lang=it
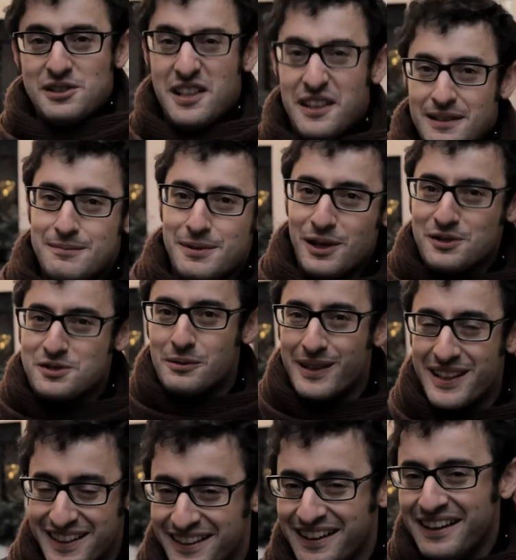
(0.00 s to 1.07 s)
Sant'Ambrogio
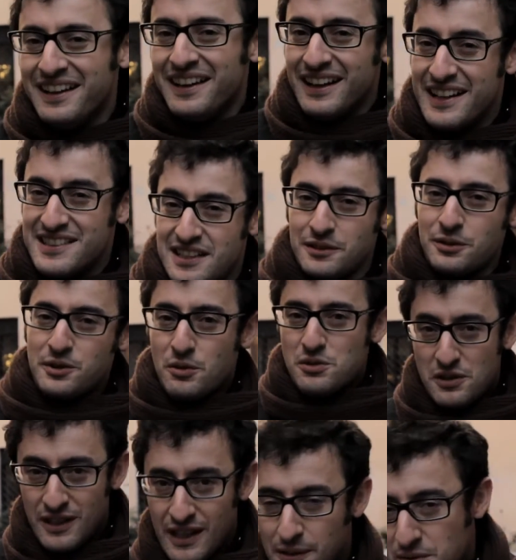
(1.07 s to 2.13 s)
perché è stato chiuso
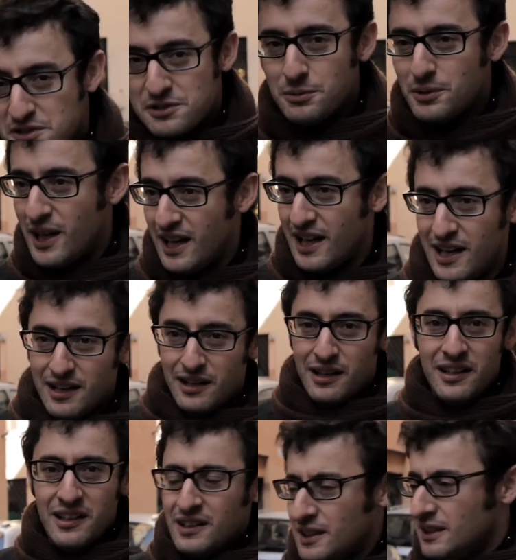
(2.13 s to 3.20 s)
dalla questura
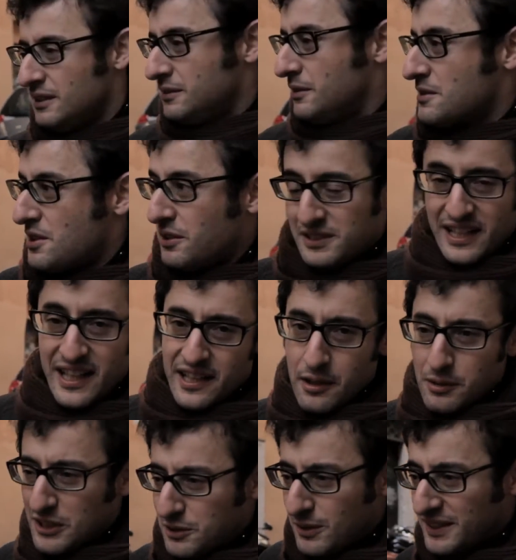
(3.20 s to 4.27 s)
non so
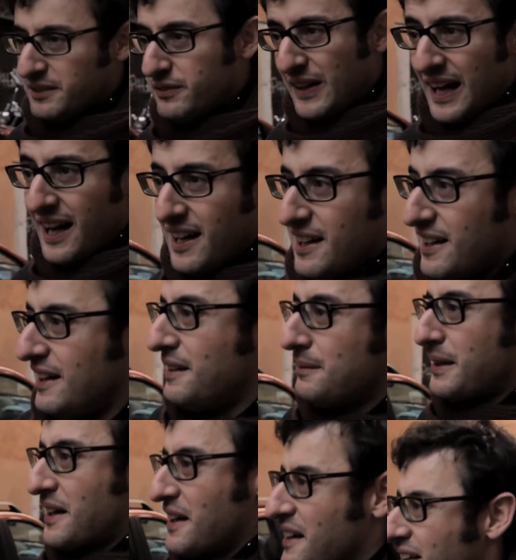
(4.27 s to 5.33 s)
3-4 anni fa eh,
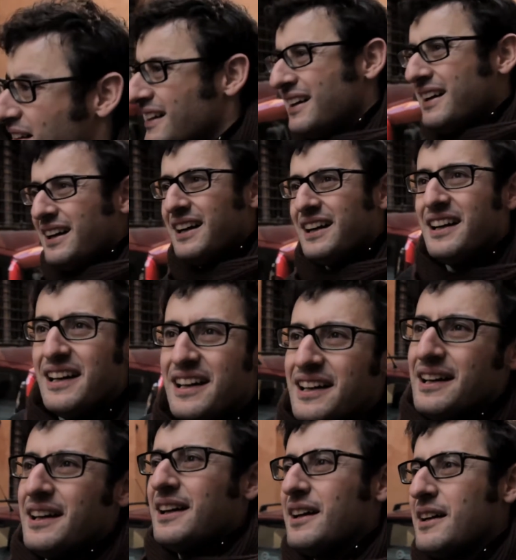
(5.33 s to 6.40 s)
per,
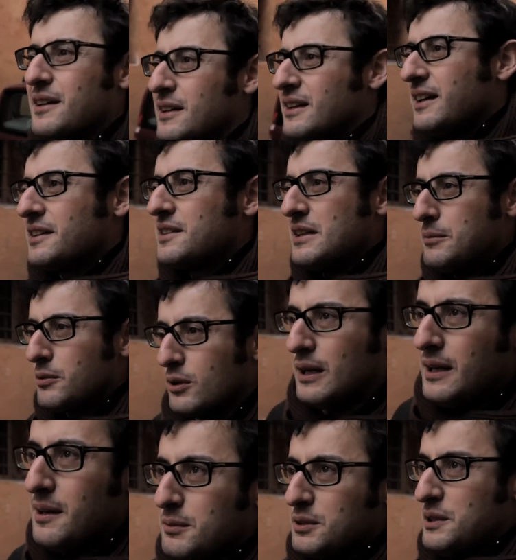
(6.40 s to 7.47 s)
eh, diciamo, con
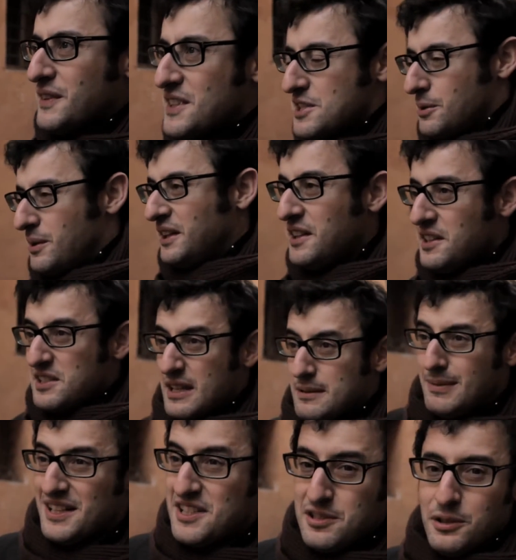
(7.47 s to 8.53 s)
la motivazione di
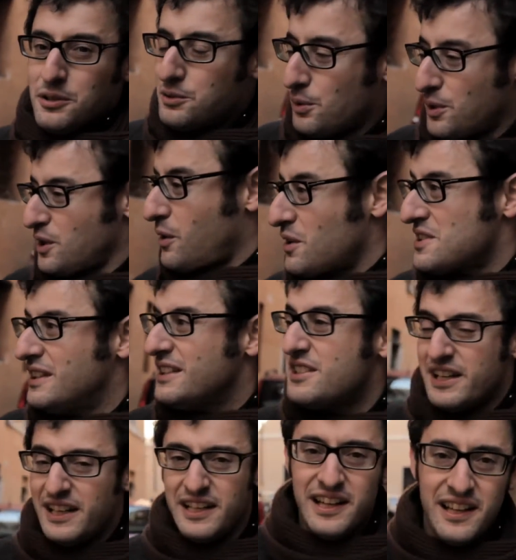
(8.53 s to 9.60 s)
schiamazzi notturni e cose del
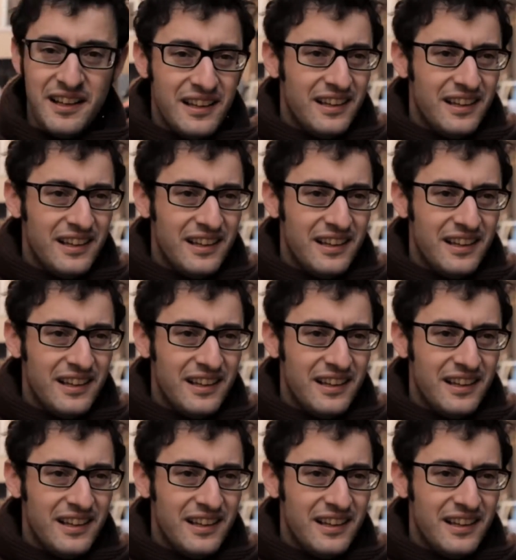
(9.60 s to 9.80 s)
genere